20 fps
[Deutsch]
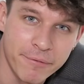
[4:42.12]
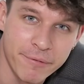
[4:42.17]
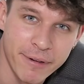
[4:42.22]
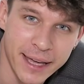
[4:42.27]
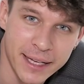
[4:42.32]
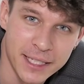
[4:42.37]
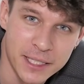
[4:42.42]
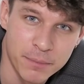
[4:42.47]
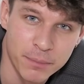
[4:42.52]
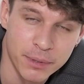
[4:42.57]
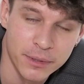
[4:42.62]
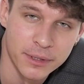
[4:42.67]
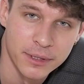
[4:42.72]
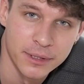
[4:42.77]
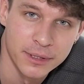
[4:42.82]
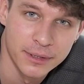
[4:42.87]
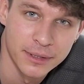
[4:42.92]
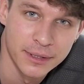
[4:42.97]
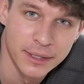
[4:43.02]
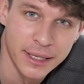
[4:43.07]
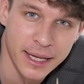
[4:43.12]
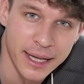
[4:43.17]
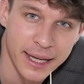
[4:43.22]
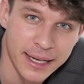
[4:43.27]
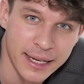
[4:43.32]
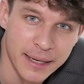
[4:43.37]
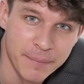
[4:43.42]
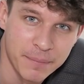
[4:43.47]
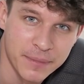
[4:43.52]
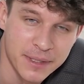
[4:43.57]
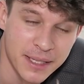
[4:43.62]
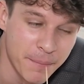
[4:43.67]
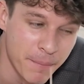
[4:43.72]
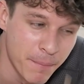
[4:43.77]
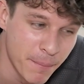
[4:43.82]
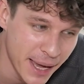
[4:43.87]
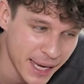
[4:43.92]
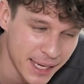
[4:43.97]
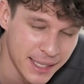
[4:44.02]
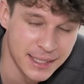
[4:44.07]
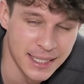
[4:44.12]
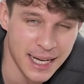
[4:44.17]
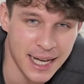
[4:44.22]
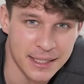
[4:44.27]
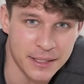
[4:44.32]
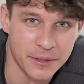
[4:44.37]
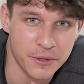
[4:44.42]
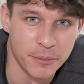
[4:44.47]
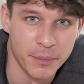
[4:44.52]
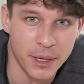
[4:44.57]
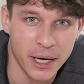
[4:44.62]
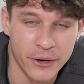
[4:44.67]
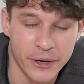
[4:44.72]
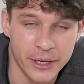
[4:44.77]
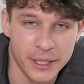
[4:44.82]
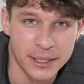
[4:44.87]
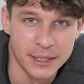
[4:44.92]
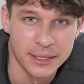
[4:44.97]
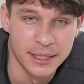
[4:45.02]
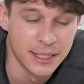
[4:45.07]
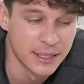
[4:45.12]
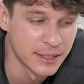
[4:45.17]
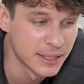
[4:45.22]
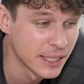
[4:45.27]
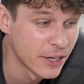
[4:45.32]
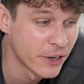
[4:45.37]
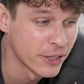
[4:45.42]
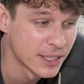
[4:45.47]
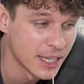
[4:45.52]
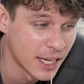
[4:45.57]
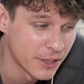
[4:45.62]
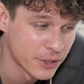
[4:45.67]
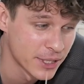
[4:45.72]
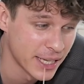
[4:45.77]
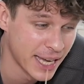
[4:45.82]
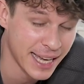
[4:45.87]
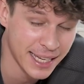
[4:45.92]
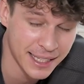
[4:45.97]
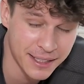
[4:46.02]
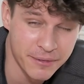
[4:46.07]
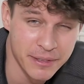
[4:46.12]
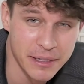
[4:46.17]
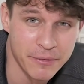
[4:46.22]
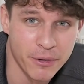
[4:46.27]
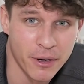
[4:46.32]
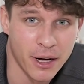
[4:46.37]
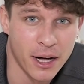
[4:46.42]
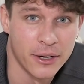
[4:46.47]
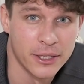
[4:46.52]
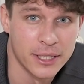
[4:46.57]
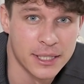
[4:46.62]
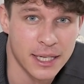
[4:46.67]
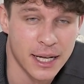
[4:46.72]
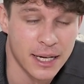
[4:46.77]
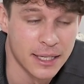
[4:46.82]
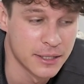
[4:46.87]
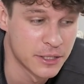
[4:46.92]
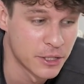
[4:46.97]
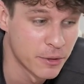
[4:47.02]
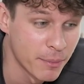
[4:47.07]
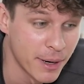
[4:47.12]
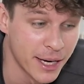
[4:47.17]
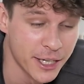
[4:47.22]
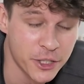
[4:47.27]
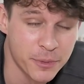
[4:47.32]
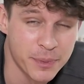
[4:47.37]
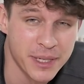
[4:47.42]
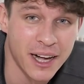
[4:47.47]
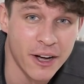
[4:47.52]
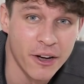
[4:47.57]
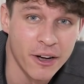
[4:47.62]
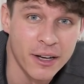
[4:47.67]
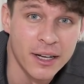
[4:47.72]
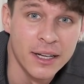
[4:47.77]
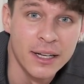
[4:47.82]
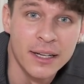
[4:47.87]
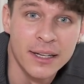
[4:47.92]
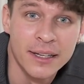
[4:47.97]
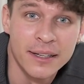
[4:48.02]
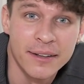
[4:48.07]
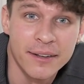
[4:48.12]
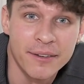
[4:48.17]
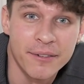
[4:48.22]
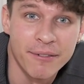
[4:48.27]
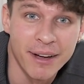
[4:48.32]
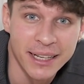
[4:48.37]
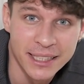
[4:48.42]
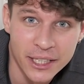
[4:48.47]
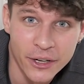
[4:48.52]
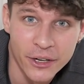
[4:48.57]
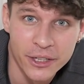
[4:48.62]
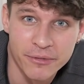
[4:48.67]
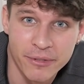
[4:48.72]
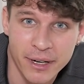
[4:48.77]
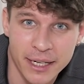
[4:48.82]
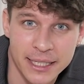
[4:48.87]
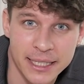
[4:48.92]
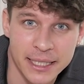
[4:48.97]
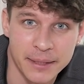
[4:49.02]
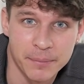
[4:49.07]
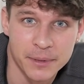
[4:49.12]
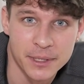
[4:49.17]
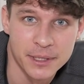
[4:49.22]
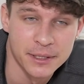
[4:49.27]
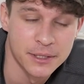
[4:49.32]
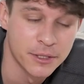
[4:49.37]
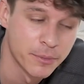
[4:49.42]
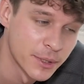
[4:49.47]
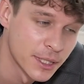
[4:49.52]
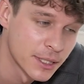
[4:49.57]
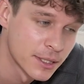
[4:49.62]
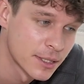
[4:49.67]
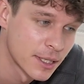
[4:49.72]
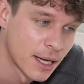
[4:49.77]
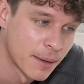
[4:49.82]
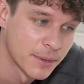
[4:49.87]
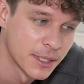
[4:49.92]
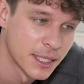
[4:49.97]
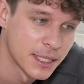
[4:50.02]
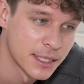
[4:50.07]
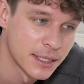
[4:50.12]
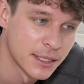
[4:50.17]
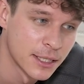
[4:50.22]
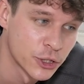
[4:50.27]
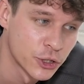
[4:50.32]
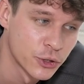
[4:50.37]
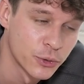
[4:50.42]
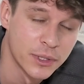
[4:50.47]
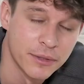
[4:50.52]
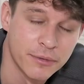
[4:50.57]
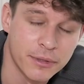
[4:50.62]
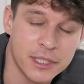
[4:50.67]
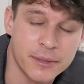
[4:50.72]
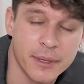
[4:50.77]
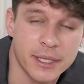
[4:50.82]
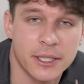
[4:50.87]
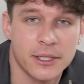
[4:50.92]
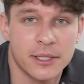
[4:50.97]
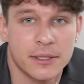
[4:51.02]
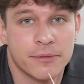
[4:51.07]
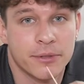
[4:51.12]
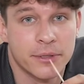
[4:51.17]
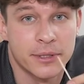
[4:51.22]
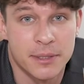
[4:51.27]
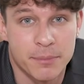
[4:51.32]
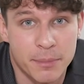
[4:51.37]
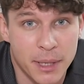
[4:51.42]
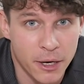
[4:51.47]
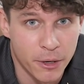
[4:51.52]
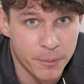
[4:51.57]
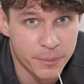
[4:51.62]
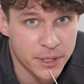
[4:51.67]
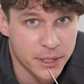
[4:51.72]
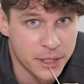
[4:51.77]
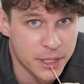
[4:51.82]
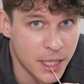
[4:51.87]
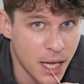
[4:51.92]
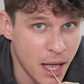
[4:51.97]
Facebook erhebt eine Menge Daten über euch. Ne? Die können dadurch echt viel voraussagen. Zum Beispiel auch, wann ihr euch verliebt. Zumindest haben die das in einer Studie von 2014 behauptet.